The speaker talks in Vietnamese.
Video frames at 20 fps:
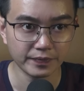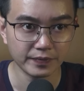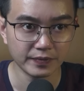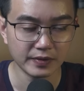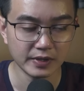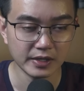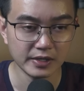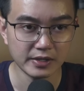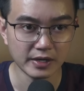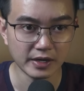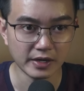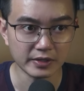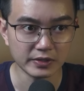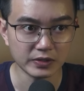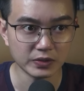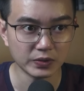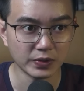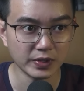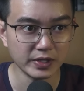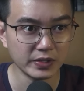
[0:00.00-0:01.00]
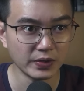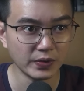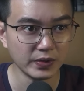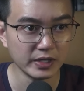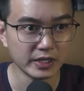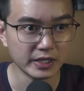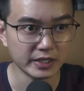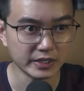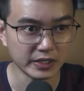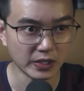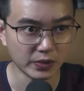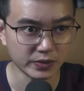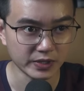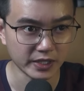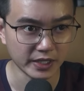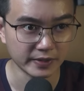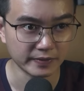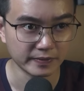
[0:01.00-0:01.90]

chỉ chờ cho Thúy nói lên câu trên,